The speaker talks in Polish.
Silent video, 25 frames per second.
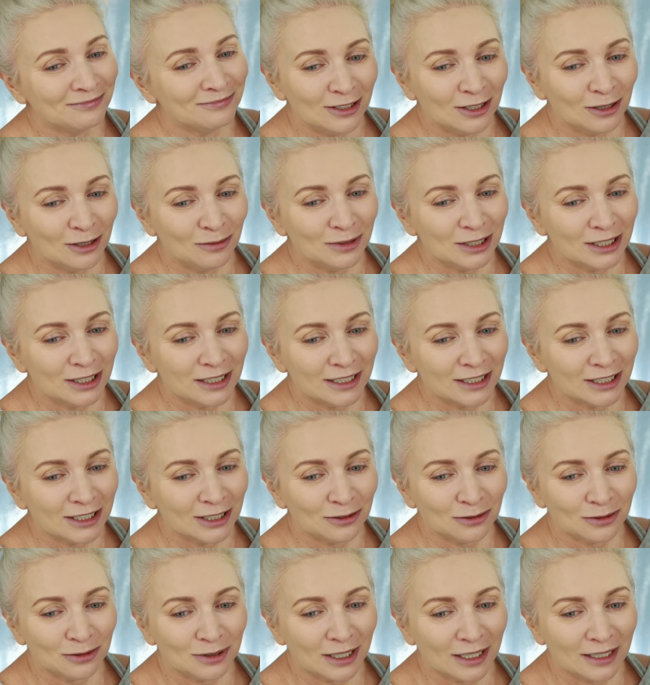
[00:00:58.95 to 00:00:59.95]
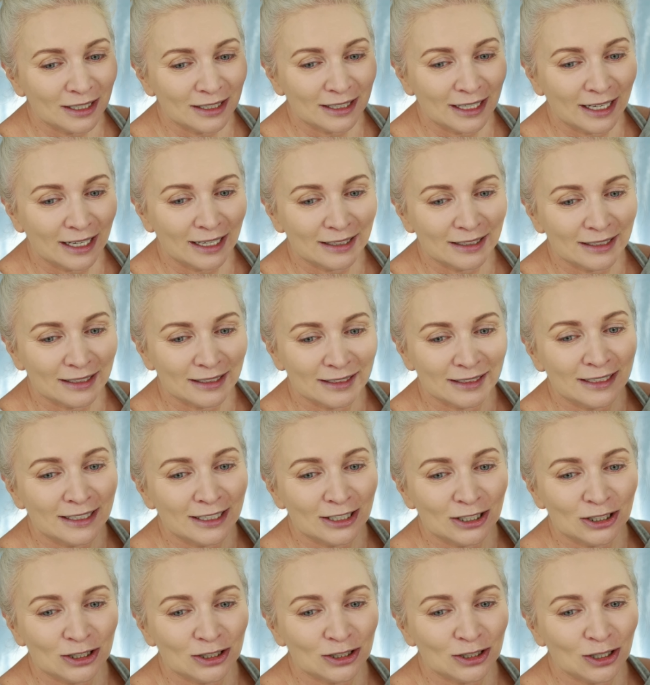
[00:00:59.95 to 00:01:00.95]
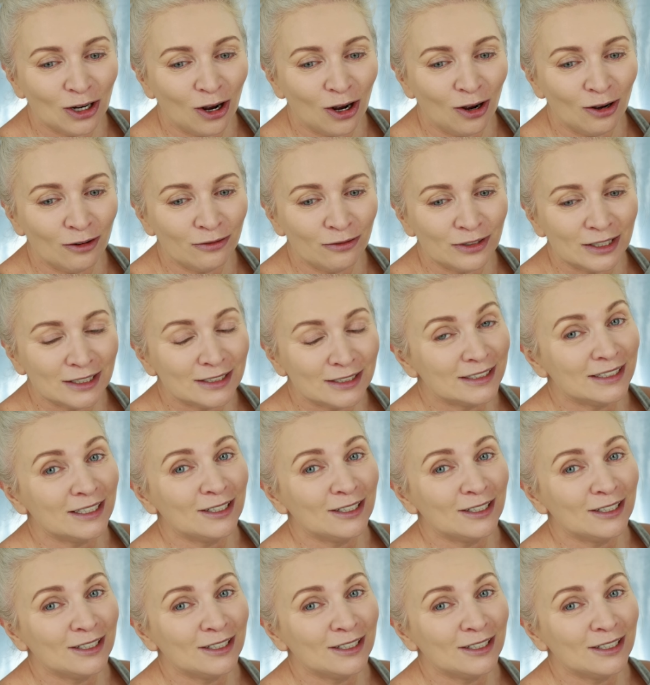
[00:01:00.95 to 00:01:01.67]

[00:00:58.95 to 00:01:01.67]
No, myślę, że tutaj ten dreszczowiec,